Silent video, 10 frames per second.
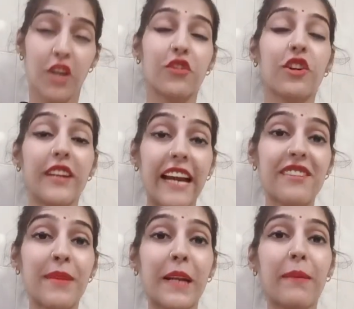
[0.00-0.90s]
सो so,
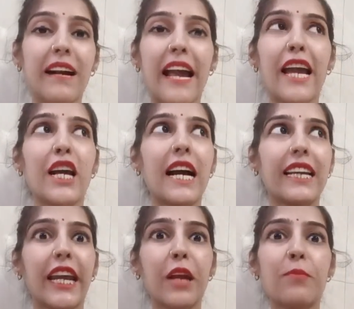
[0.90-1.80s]
नेक्स्ट मैंने मंगाया है
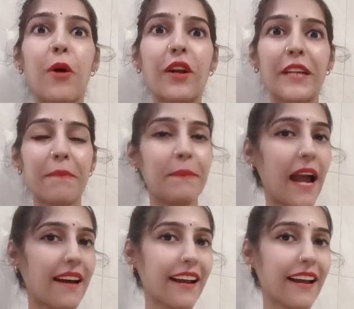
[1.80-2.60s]
अगेन बहुत ही प्यारा